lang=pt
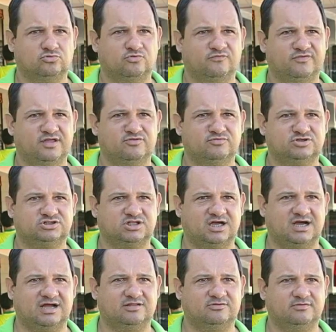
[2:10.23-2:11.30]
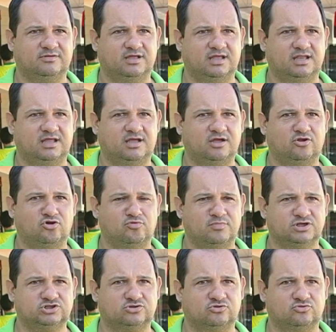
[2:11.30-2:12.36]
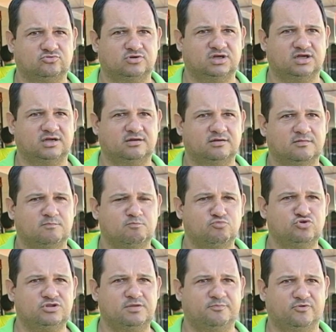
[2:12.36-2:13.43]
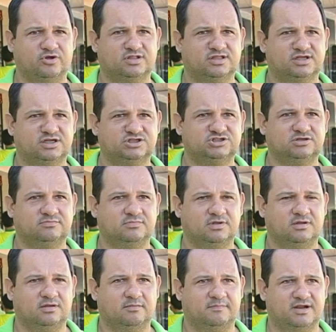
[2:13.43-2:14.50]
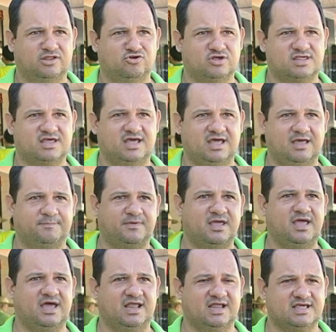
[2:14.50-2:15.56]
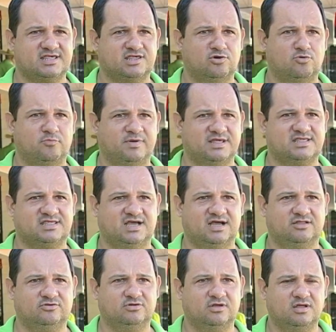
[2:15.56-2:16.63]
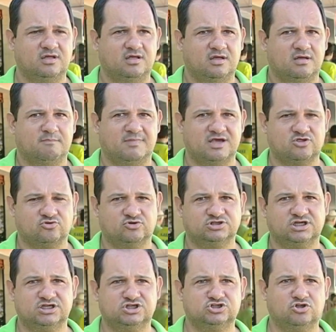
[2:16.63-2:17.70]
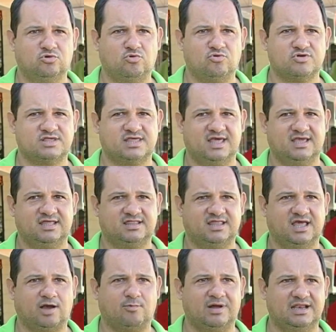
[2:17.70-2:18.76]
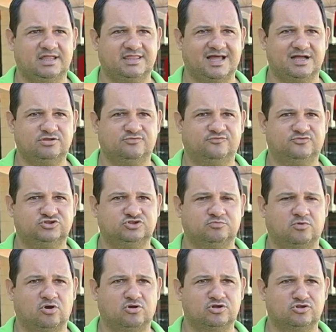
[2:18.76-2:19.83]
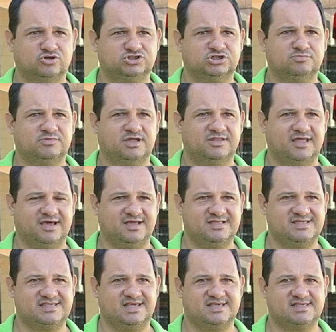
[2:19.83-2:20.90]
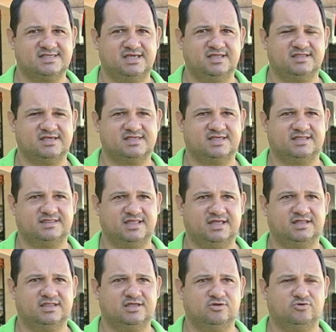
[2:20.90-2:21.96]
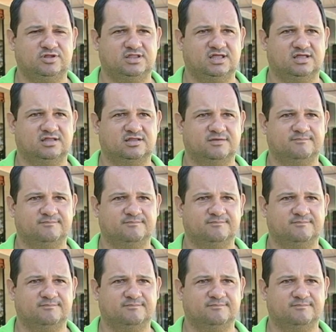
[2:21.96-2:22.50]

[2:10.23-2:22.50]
governo do estado ele criou uma estrutura muito importante para a nossa época em relação ao passado, mas hoje a gente não consegue ter a qualidade do futebol que nós tínhamos na década de 60, 70 e 80.